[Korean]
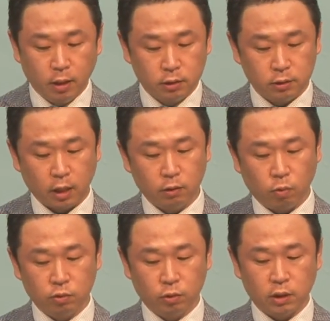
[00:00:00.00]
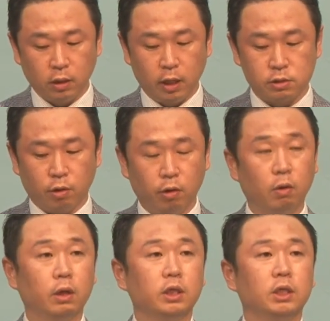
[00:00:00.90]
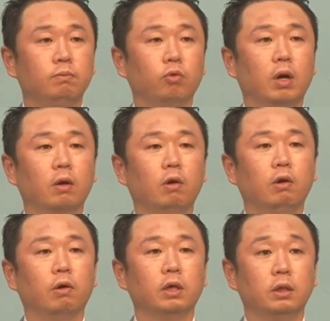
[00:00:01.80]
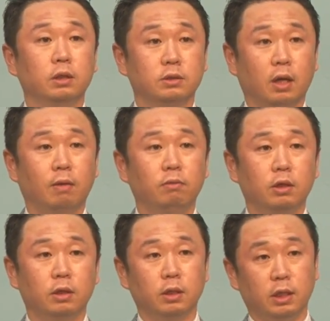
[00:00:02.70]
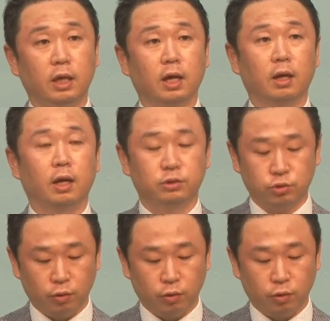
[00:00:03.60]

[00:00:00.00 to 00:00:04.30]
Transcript: 즉 한 공동체 내에서 힘과 권력이 있는 사람들을 이야기를 하죠